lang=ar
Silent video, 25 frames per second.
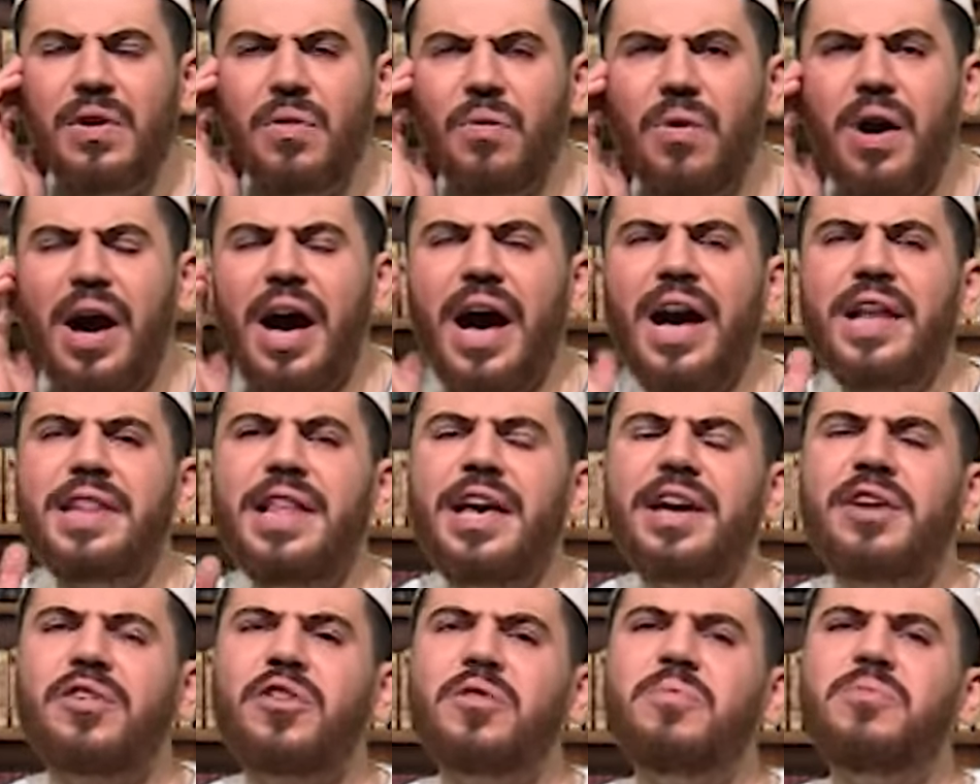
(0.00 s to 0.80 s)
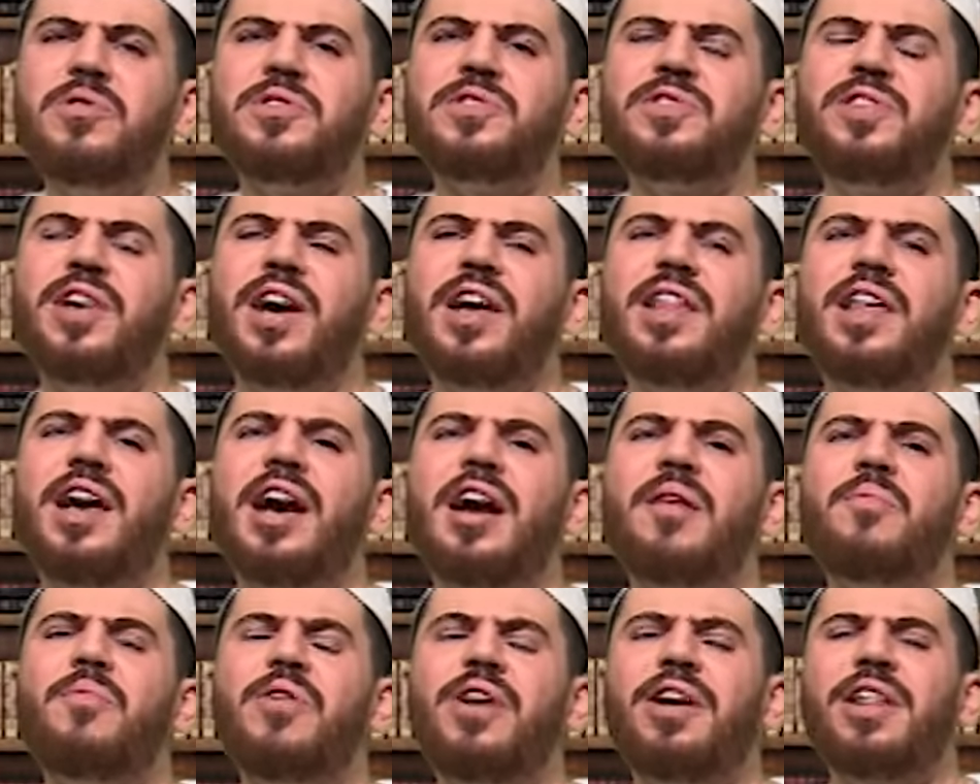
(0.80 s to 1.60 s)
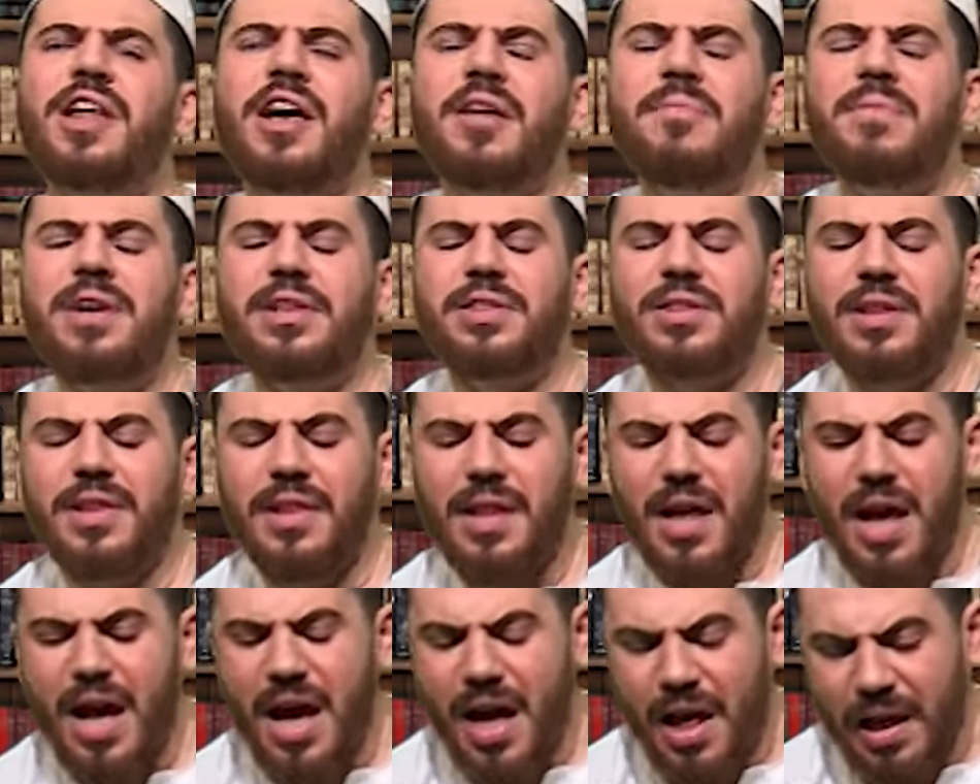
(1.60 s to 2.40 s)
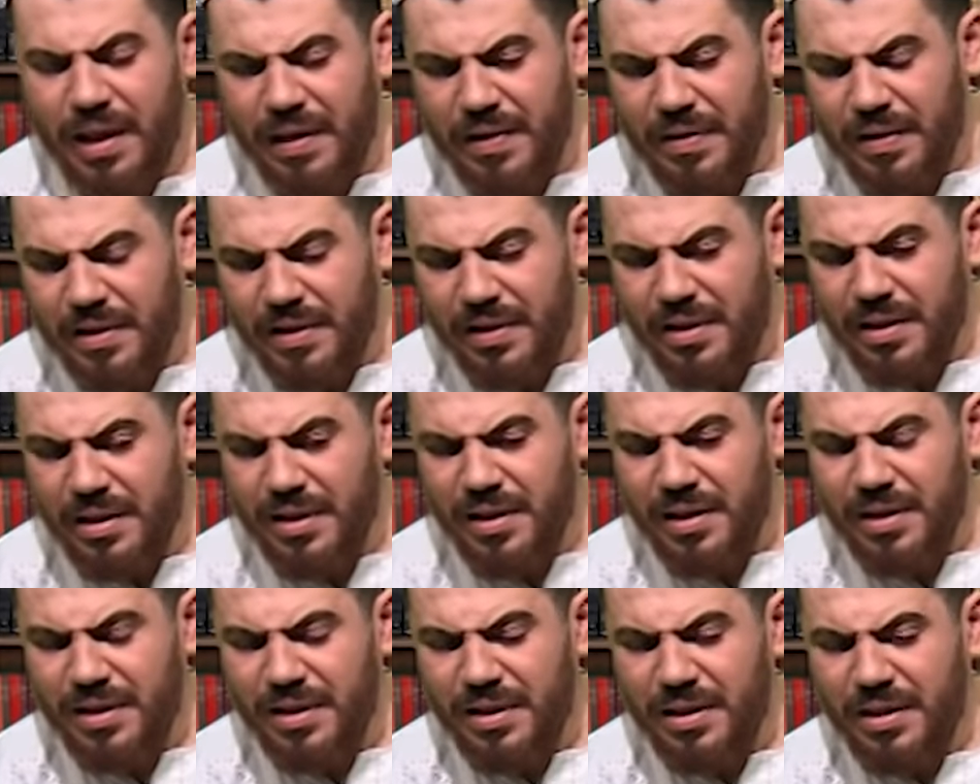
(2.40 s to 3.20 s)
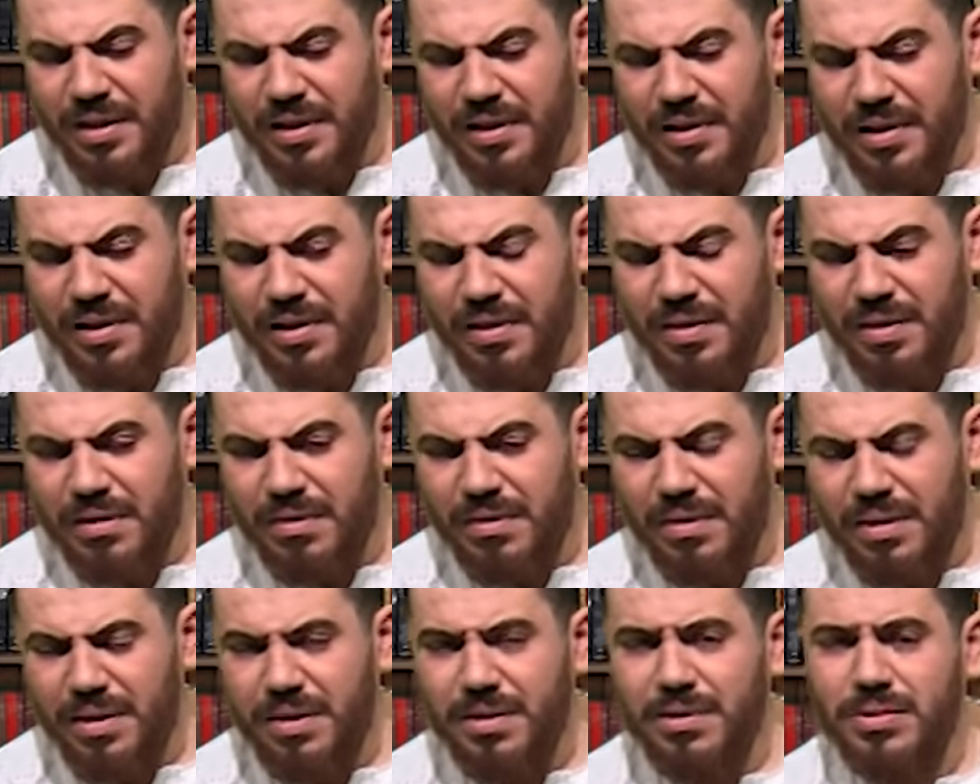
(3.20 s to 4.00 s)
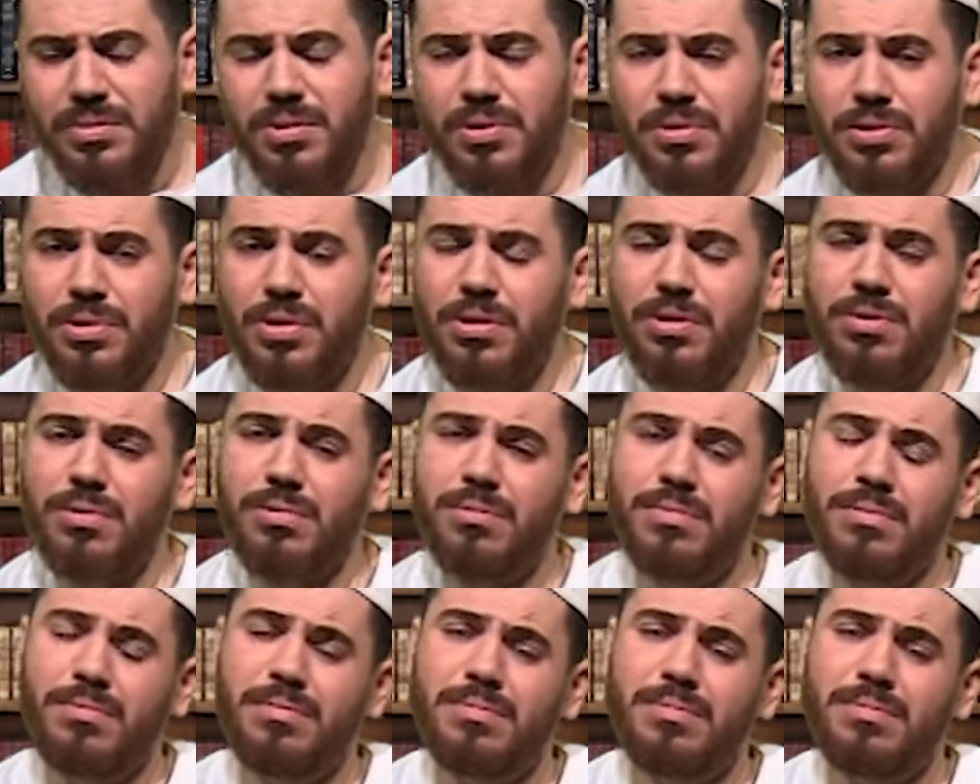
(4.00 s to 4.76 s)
وعليكم السلام ورحمه الله كي راك شوشو شوشو